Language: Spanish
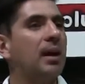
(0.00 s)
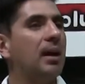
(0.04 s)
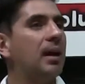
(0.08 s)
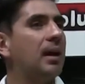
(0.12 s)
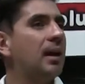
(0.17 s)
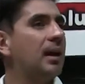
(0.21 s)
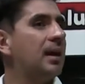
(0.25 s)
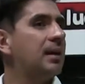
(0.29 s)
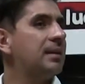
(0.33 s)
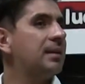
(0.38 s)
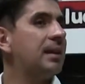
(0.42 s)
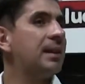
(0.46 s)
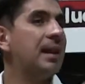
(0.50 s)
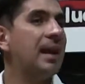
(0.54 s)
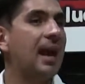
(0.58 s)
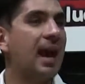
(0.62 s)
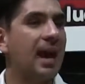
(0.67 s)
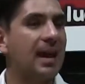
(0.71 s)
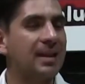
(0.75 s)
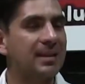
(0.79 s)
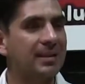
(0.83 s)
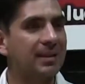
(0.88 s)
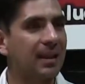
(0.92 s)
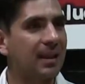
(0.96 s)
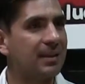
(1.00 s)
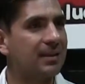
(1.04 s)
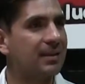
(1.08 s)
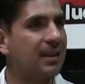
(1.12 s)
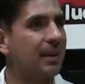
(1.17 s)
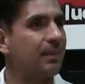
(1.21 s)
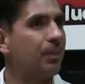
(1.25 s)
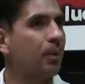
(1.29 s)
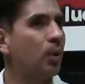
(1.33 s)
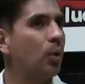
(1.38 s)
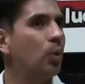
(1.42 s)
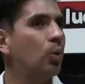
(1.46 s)
eh, cineastas
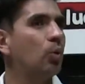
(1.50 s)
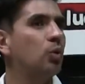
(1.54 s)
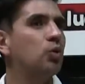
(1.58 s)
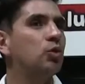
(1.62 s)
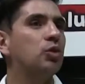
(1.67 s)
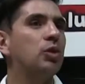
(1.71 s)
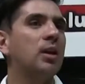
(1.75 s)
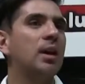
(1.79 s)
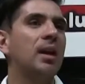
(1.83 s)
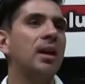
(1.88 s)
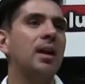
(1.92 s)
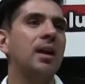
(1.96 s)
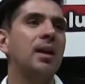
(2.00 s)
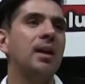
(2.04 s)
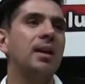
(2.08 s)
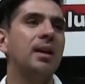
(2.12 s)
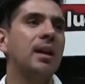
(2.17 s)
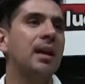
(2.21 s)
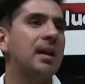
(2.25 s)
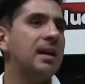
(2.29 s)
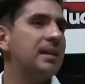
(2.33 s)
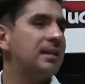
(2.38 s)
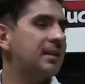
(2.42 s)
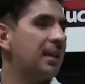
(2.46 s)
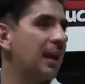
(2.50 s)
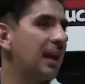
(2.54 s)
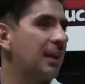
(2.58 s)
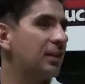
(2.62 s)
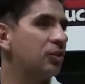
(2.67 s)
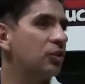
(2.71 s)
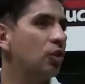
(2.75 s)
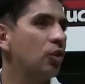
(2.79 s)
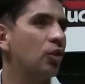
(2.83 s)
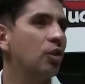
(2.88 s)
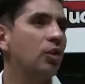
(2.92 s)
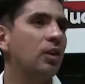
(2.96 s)
que producen
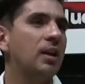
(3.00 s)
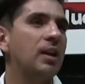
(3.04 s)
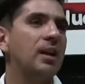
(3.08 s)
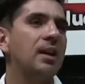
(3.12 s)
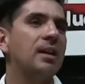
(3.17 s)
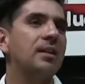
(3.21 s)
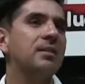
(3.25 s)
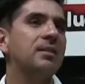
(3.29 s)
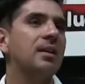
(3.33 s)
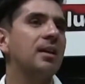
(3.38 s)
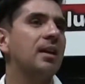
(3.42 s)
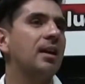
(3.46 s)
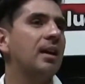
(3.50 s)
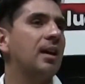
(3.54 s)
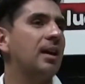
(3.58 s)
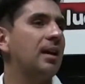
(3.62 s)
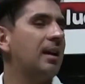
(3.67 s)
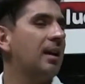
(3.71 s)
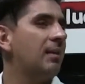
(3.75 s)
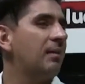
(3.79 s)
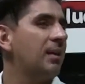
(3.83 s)
instalaciones en,